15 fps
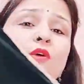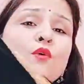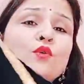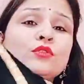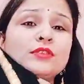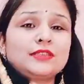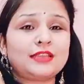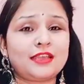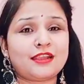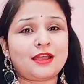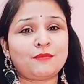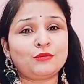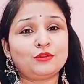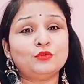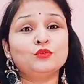हो सकता है कि
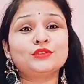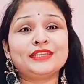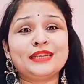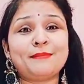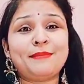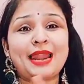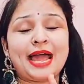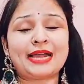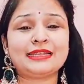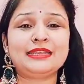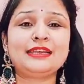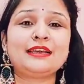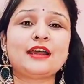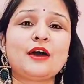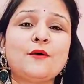आपको दूर से ये ब्लैक
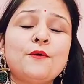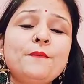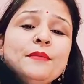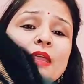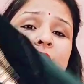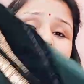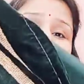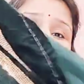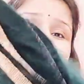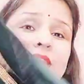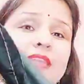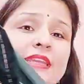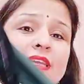दिख रहा हो बट ये